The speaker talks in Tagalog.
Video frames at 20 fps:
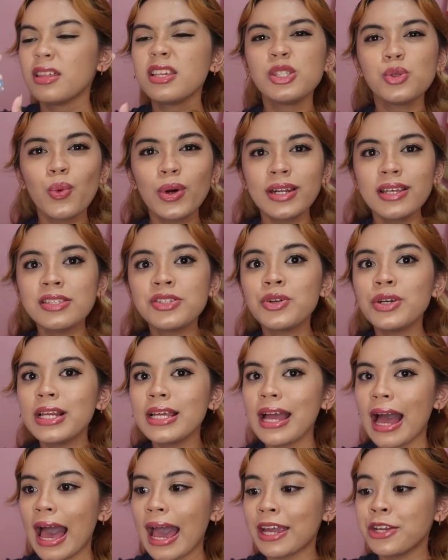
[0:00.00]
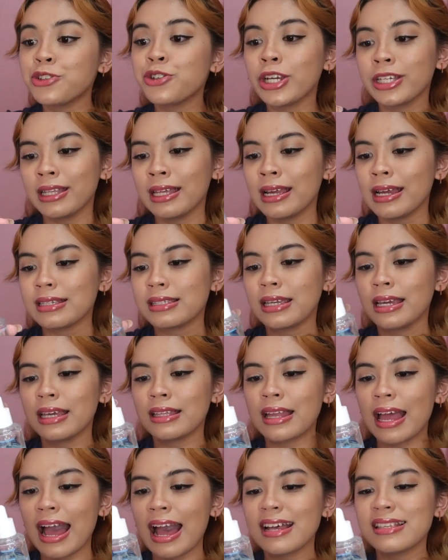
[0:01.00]
This one is really hydrating kasi
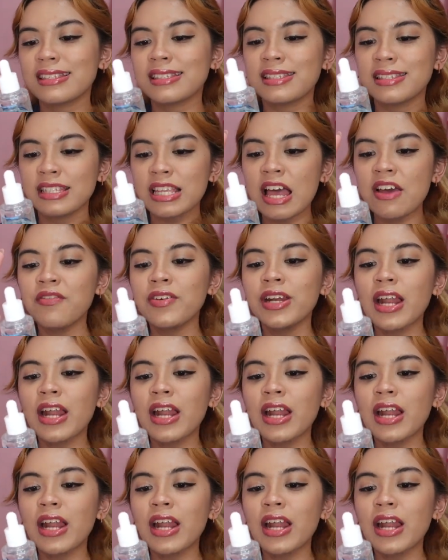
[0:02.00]
it has 7